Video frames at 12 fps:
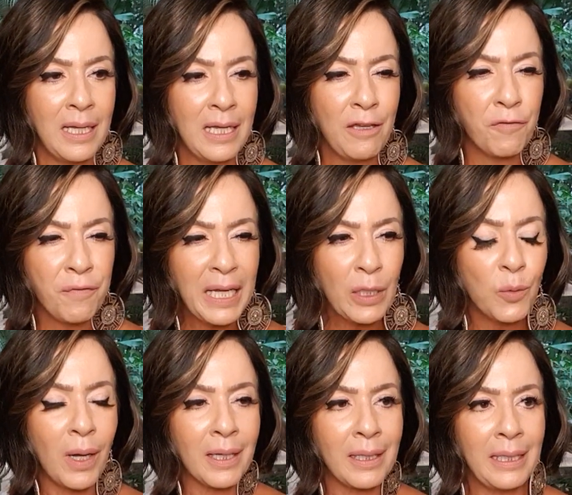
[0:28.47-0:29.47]
e vendo
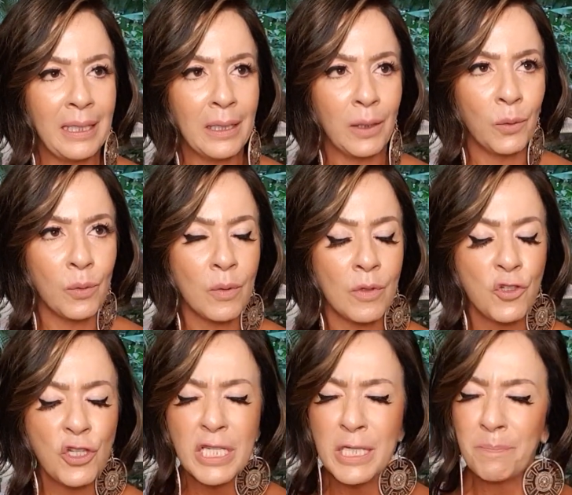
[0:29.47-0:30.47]
aquilo,
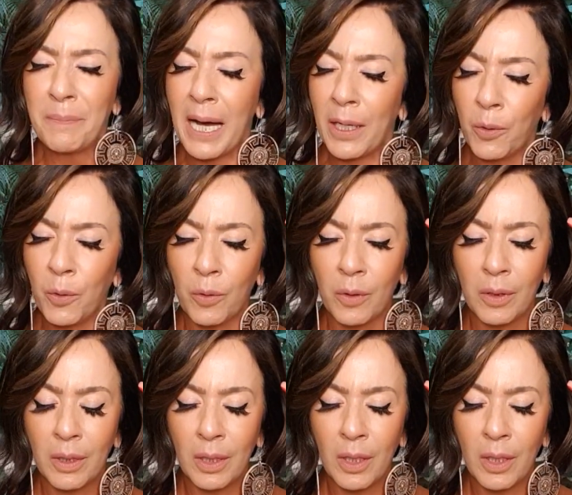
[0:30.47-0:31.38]
disparou